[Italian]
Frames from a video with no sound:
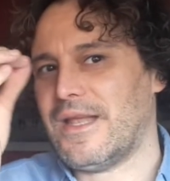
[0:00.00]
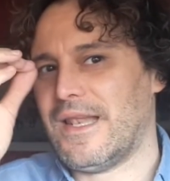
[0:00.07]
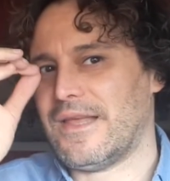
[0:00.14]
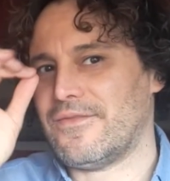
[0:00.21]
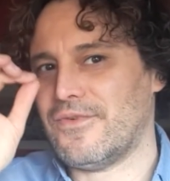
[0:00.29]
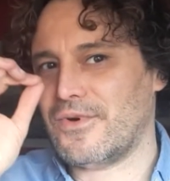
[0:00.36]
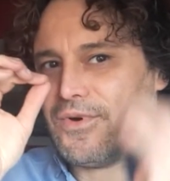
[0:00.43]
la
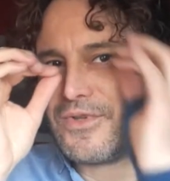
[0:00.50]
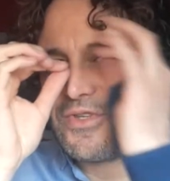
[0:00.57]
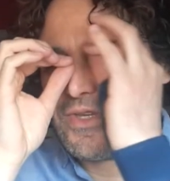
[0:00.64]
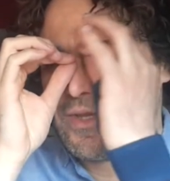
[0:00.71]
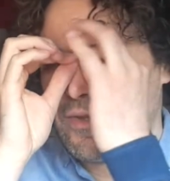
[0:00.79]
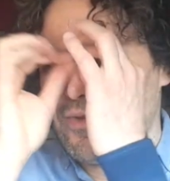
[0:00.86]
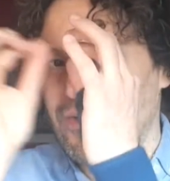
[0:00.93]

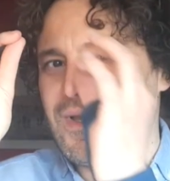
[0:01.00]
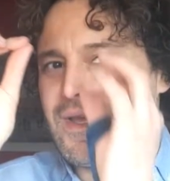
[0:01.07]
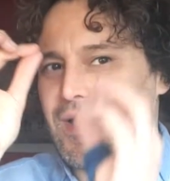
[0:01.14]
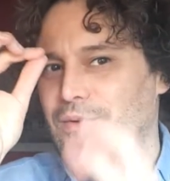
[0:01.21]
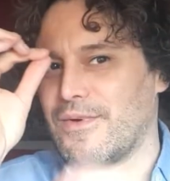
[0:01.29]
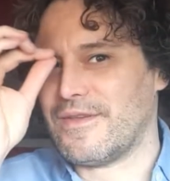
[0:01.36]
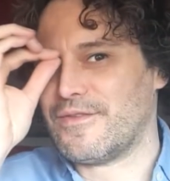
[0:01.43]
voce
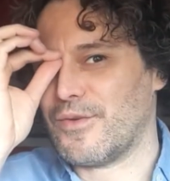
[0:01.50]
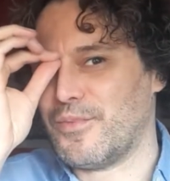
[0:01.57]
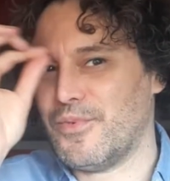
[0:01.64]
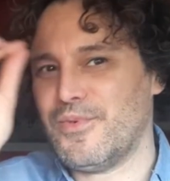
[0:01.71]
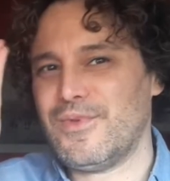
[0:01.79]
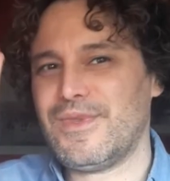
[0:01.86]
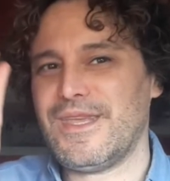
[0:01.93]
tocca questo
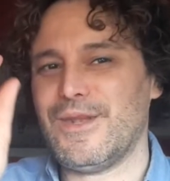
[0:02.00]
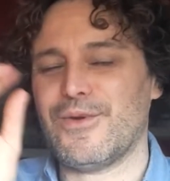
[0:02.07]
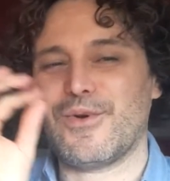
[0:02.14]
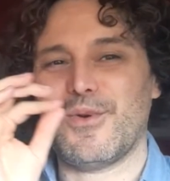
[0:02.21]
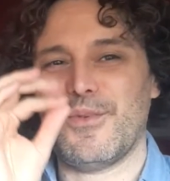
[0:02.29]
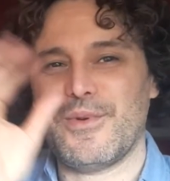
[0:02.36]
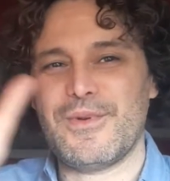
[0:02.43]
puntino
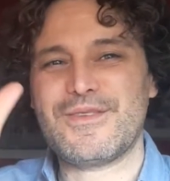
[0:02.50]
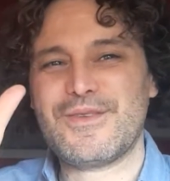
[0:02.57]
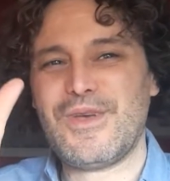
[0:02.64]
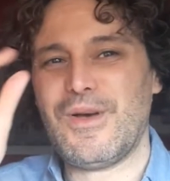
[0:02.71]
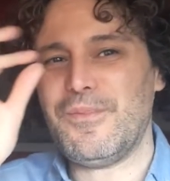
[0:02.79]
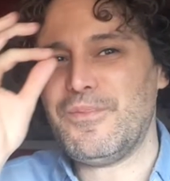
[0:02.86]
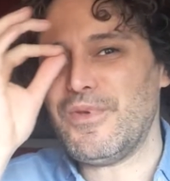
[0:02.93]
come uno
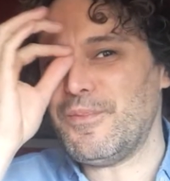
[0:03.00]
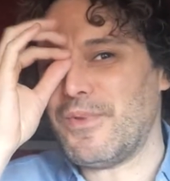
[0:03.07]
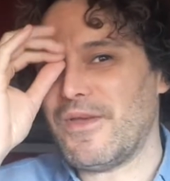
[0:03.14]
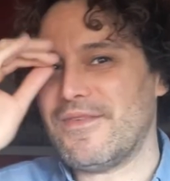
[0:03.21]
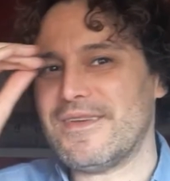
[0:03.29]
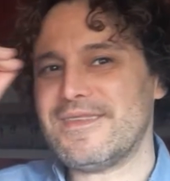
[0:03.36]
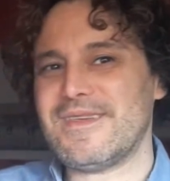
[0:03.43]
scoppio e
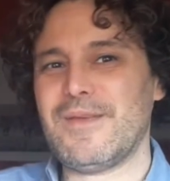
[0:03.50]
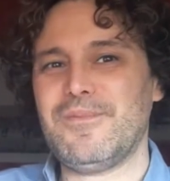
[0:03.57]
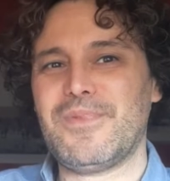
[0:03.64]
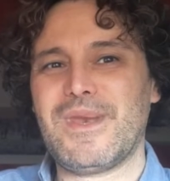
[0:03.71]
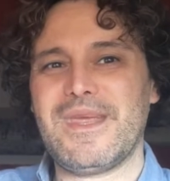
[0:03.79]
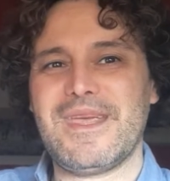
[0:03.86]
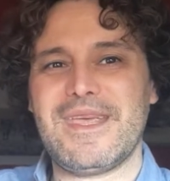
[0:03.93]
poi va
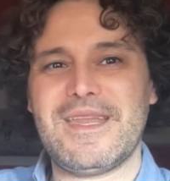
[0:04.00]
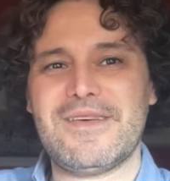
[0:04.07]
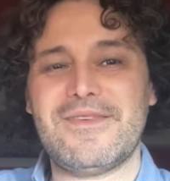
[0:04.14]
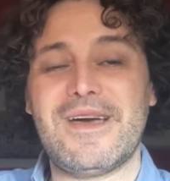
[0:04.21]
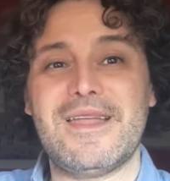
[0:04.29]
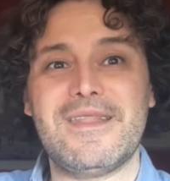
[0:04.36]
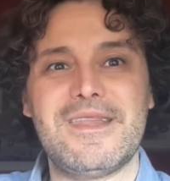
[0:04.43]
sempre in
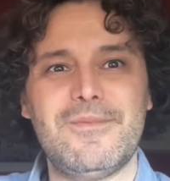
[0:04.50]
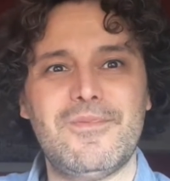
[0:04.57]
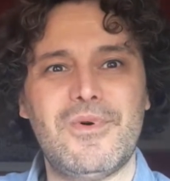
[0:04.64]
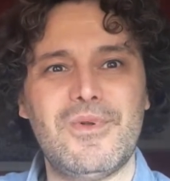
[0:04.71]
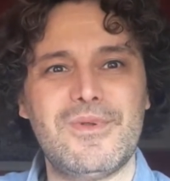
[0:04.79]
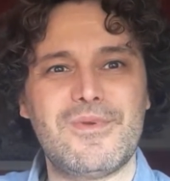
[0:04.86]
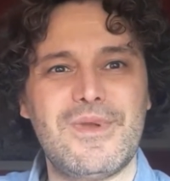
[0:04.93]
avanti,
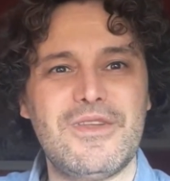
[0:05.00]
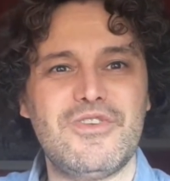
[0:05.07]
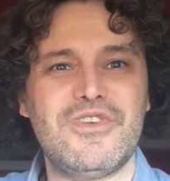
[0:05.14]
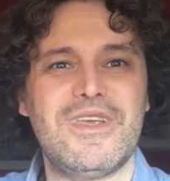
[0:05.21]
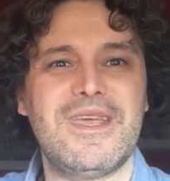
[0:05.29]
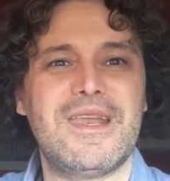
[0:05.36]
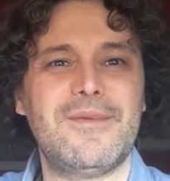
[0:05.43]
molto
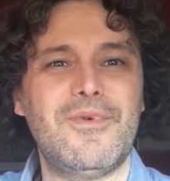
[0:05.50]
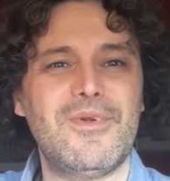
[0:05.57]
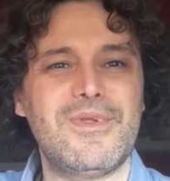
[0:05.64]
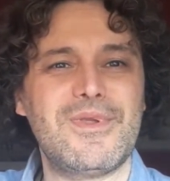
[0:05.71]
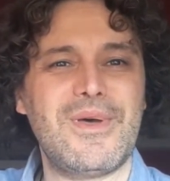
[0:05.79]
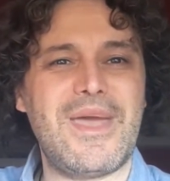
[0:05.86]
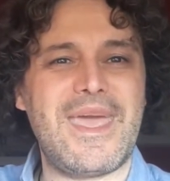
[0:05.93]
leggera,
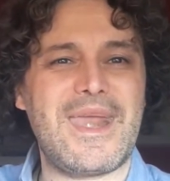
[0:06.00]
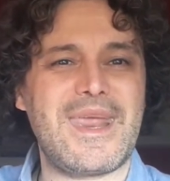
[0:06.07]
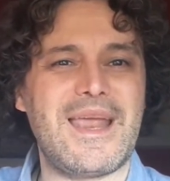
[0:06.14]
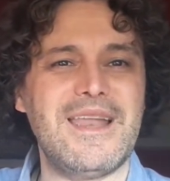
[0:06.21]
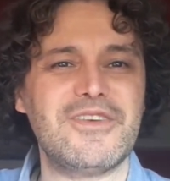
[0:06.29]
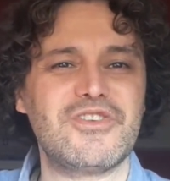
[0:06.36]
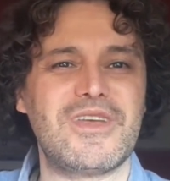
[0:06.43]
molto aerea,
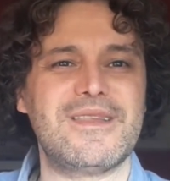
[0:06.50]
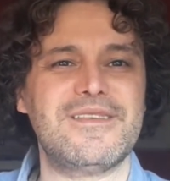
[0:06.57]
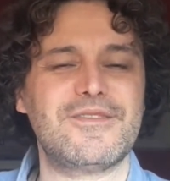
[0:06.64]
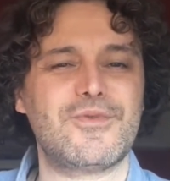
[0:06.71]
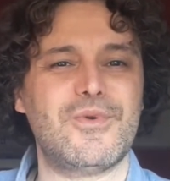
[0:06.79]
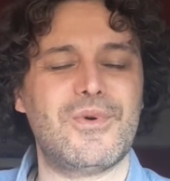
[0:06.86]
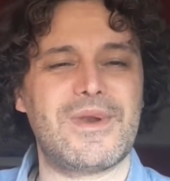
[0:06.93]
lasciate
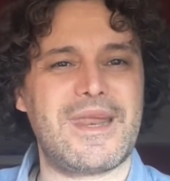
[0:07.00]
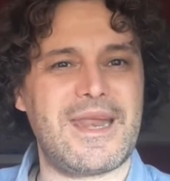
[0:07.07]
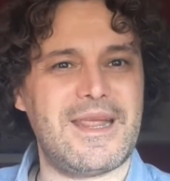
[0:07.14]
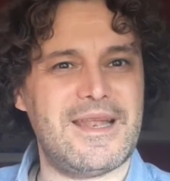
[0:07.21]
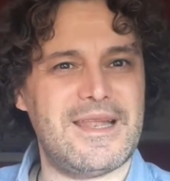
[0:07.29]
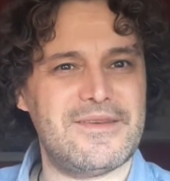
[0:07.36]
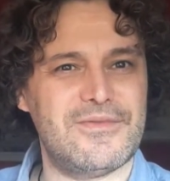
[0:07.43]

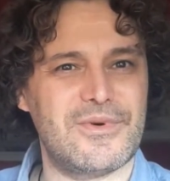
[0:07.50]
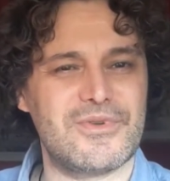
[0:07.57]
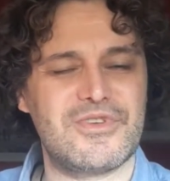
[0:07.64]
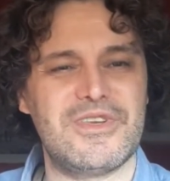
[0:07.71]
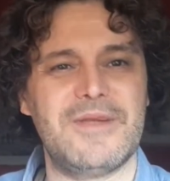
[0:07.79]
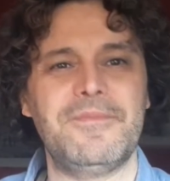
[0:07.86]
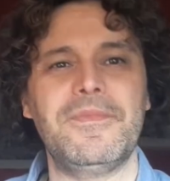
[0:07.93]
scorrere la
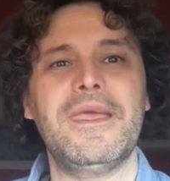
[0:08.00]
voce.